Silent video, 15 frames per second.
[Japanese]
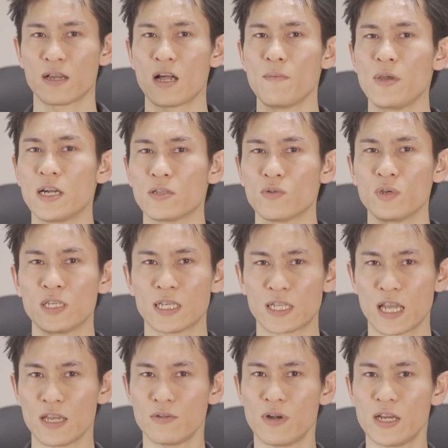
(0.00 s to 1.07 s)
カメラと被写
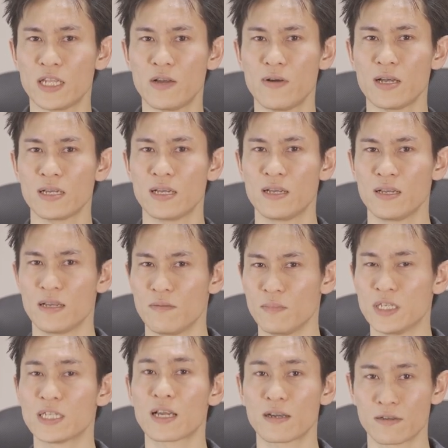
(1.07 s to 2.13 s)
体の間は
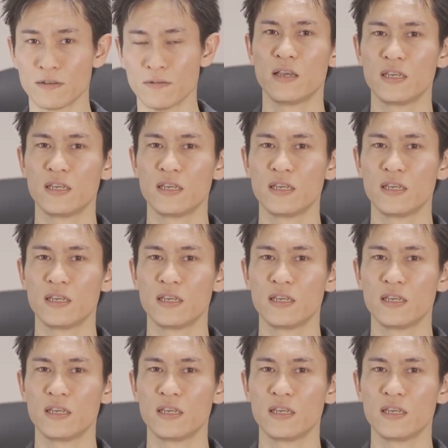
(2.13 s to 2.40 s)
短く、